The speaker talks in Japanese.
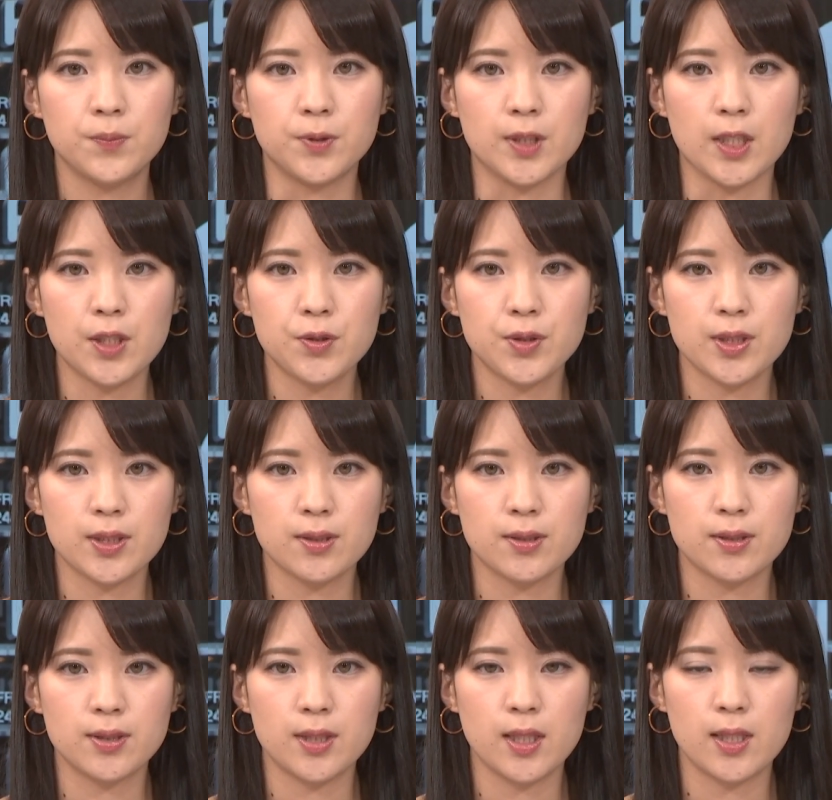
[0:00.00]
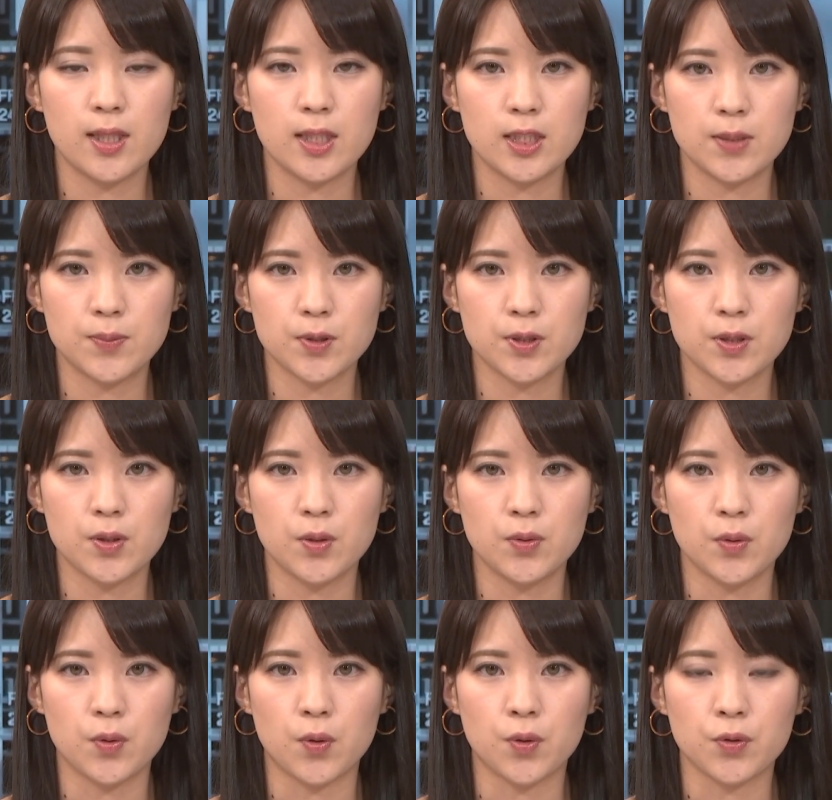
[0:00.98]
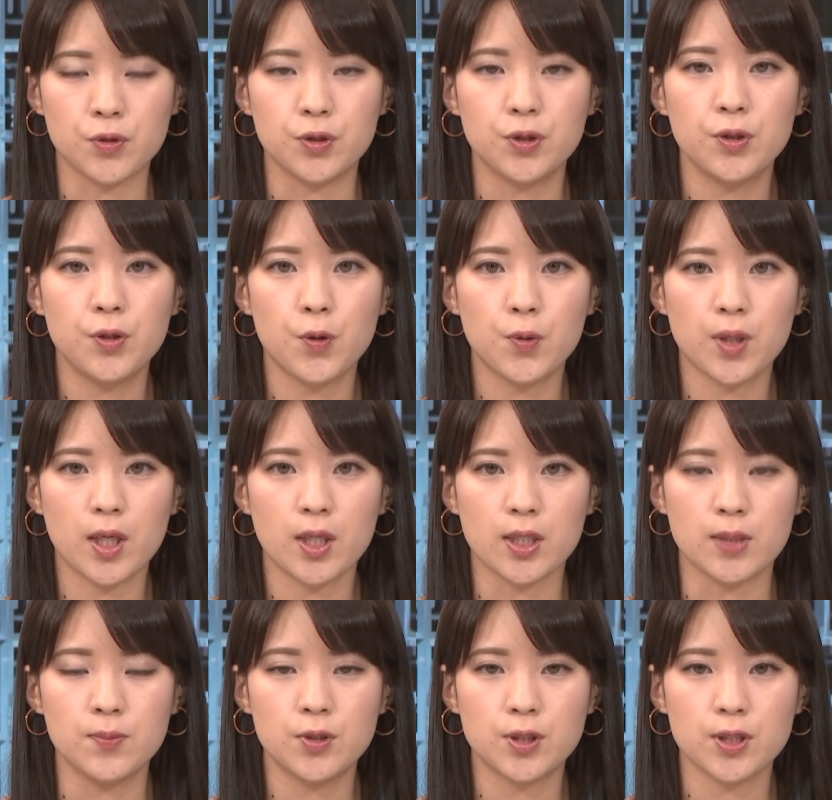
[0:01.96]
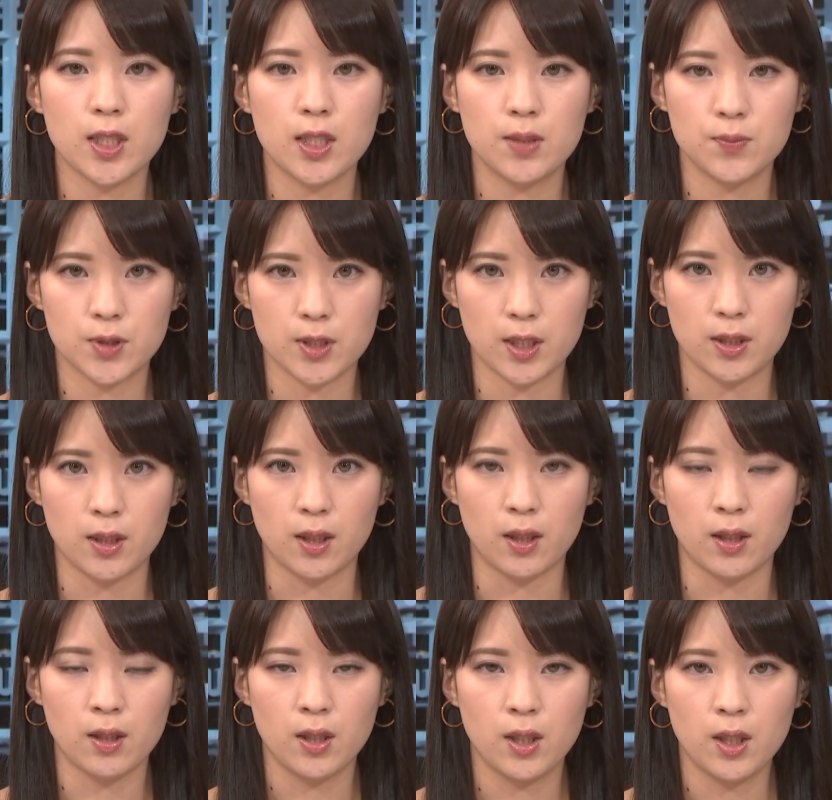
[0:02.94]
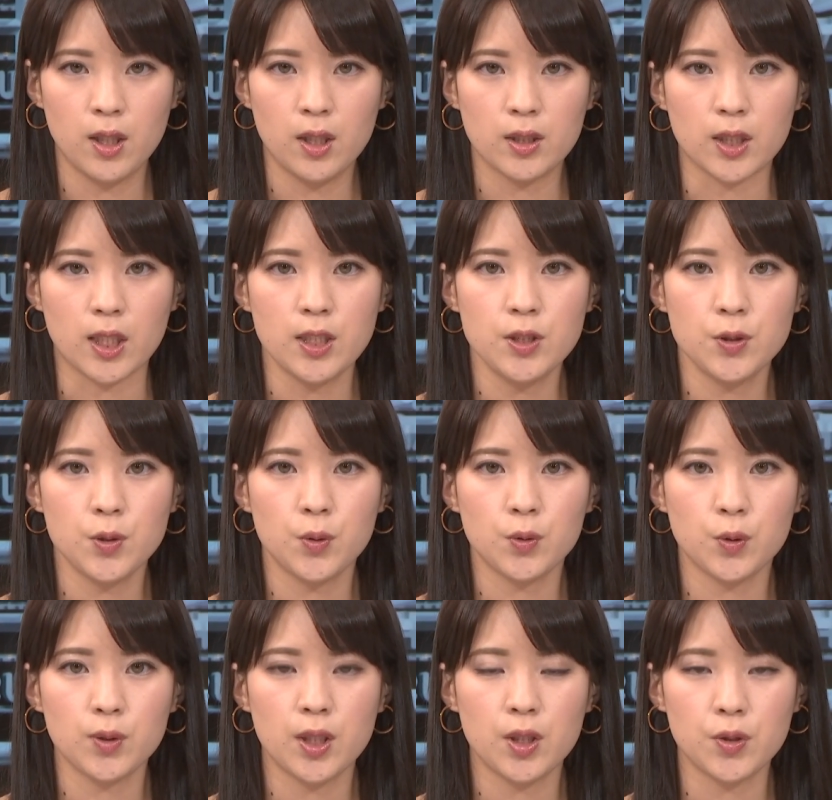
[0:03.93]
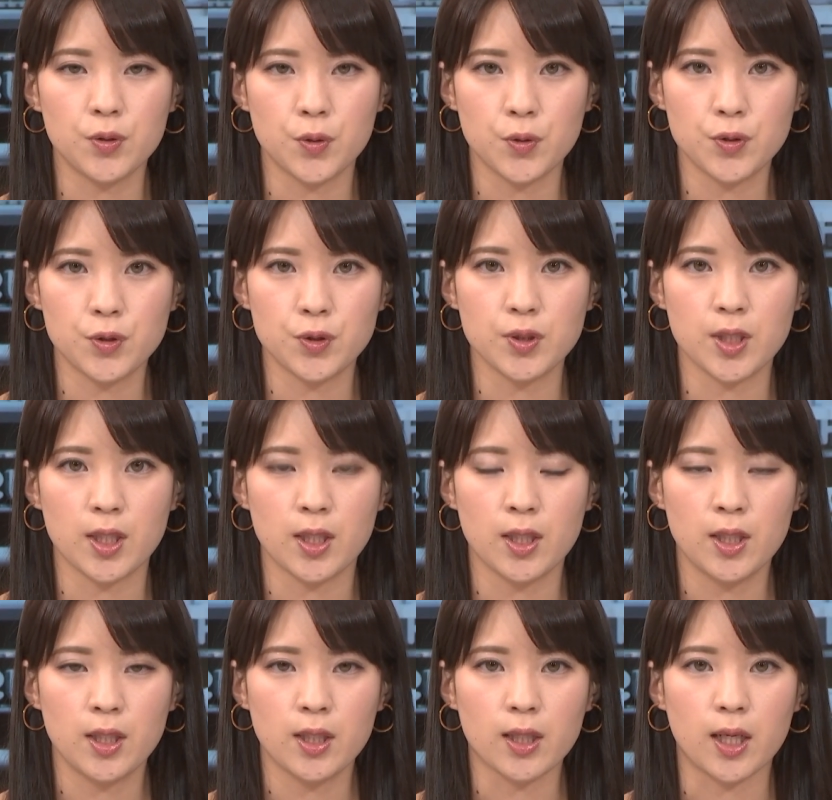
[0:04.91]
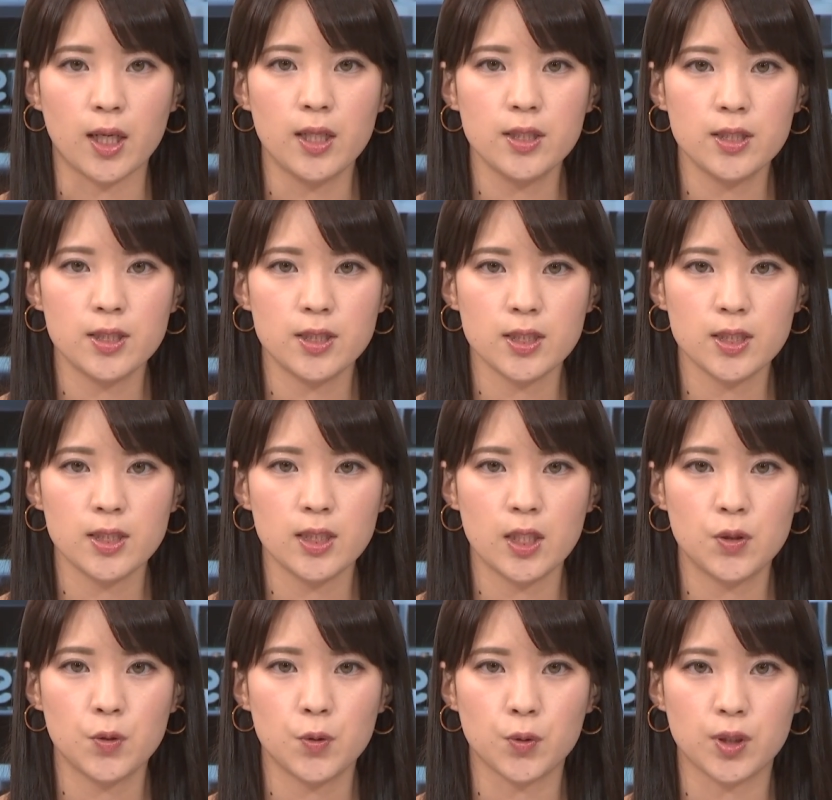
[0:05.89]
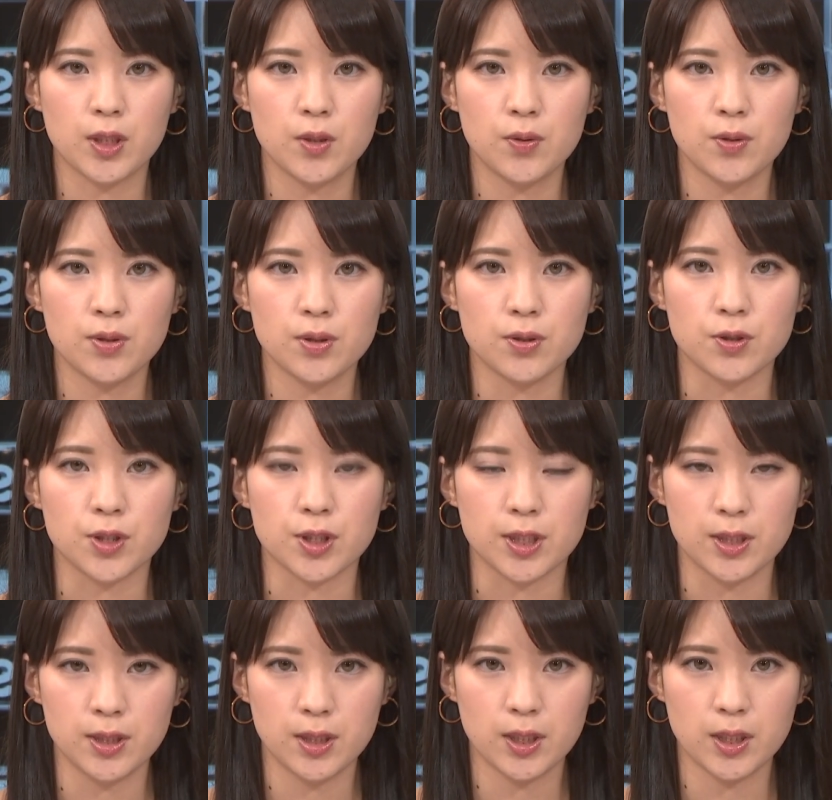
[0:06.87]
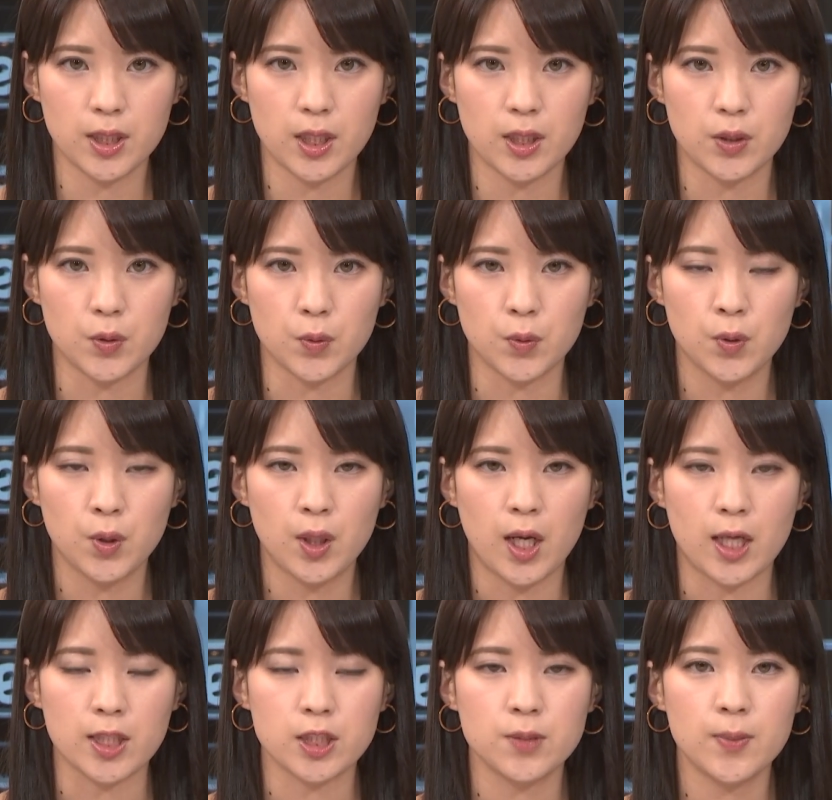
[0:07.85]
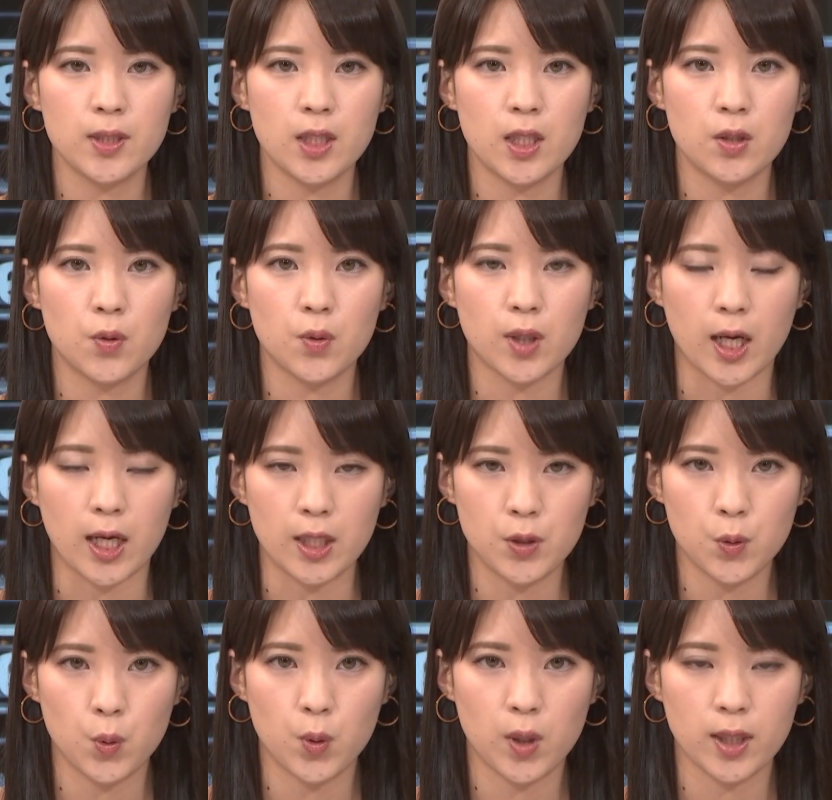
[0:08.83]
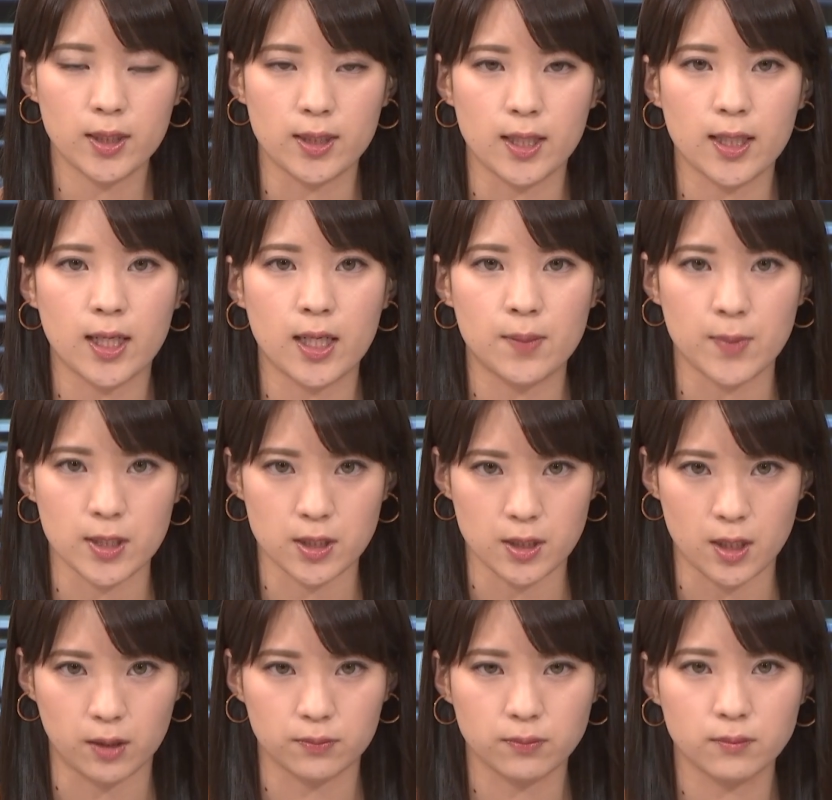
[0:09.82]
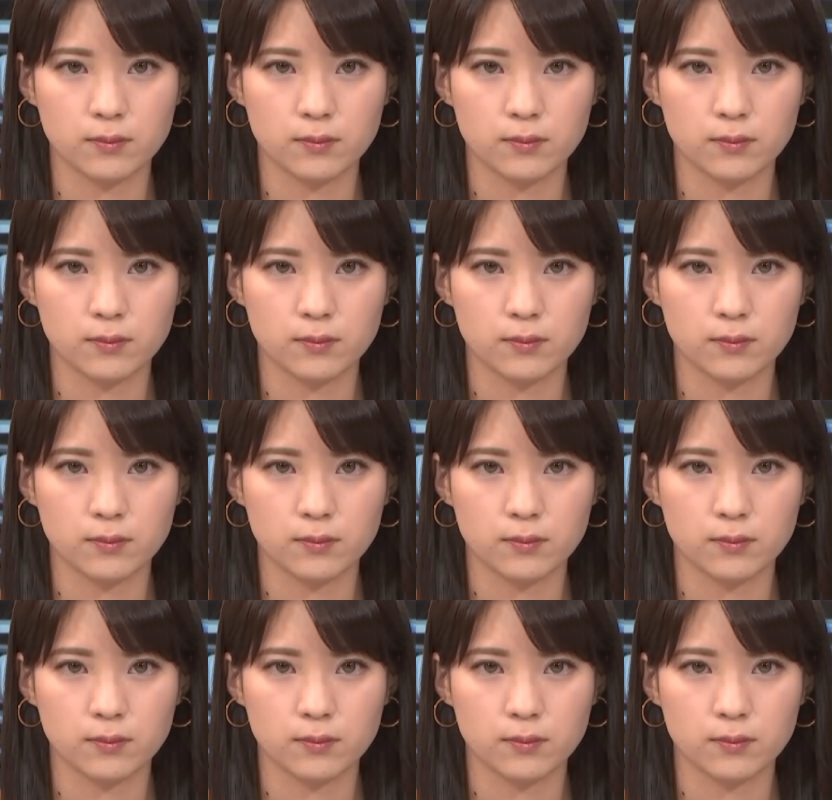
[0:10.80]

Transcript: プラスチック製レジ袋の有料化義務付けに向けて対象となる業種や開始時期などを議論する審議会の初めての会合が開かれました